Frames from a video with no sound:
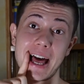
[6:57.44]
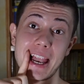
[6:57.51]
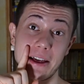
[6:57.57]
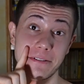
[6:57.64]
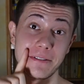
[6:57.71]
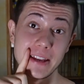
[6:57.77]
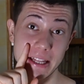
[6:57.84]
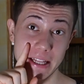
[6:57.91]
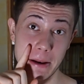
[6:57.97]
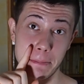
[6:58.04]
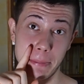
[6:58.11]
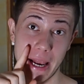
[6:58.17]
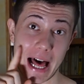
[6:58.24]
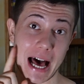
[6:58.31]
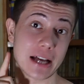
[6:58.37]
alla fine del
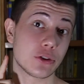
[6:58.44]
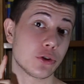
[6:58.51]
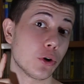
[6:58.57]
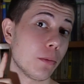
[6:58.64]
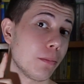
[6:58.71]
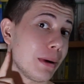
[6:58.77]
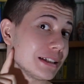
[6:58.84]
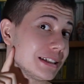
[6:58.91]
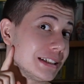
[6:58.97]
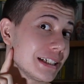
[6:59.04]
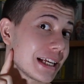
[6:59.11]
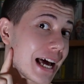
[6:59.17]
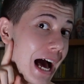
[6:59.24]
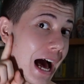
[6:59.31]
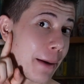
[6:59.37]
palato ma
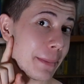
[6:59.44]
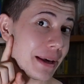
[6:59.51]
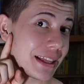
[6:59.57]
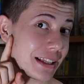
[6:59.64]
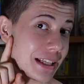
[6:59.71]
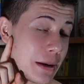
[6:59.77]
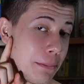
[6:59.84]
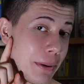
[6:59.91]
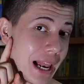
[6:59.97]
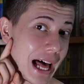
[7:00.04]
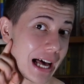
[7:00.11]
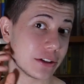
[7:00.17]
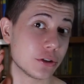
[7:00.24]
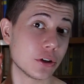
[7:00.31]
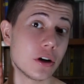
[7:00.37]
circa a metà del
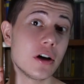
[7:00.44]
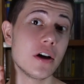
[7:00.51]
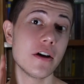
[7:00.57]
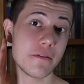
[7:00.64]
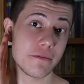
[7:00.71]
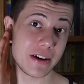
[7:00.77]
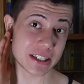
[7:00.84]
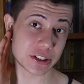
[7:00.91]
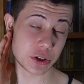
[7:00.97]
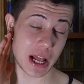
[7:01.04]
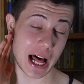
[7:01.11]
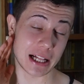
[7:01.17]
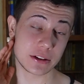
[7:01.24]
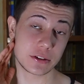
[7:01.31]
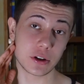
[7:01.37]
palato verso
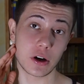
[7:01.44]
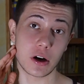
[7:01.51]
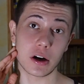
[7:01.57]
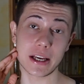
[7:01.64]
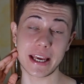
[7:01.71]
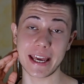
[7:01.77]
l'alto